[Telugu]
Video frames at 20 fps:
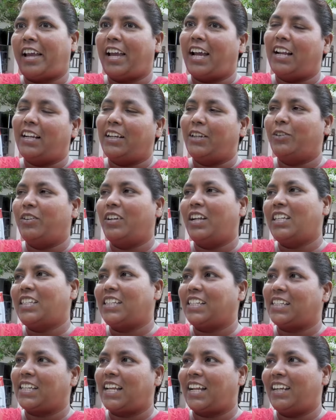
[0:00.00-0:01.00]
ఫైవ్ హండ్రెడ్ ఉన్నా
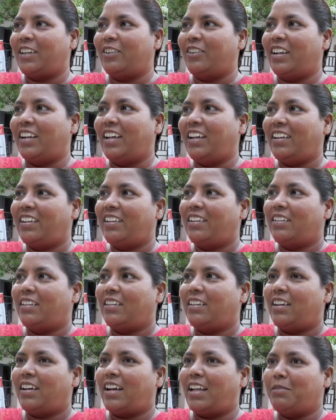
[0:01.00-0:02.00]
సిక్స్ హండ్రెడ్ ఉన్నా
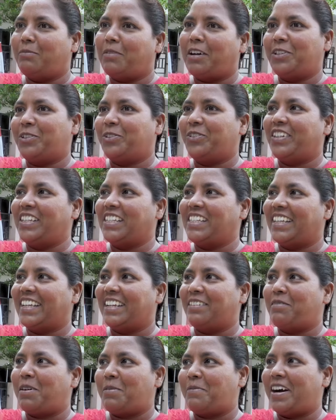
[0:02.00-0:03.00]
అది మా డ్యూటీ
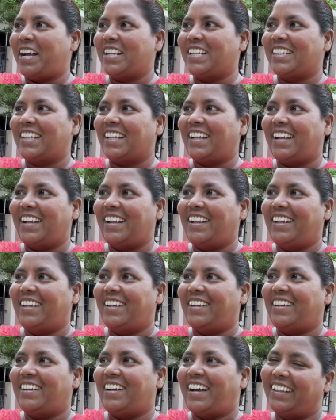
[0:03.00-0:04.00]
సార్ మా బాధ్యత
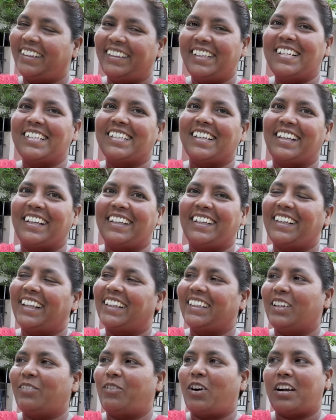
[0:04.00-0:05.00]
అందించాలి
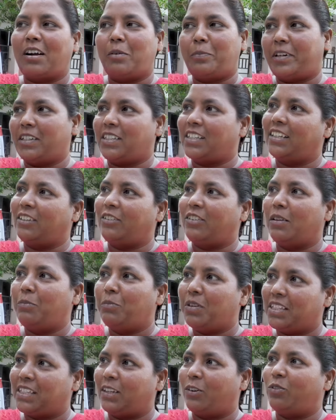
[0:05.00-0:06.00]
అంతే ఒక్క పర్సెంట్ కూడా
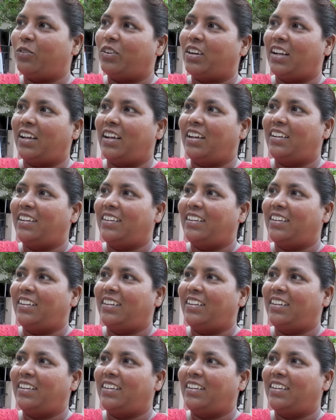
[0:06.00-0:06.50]
మిస్ అవ్వకుండా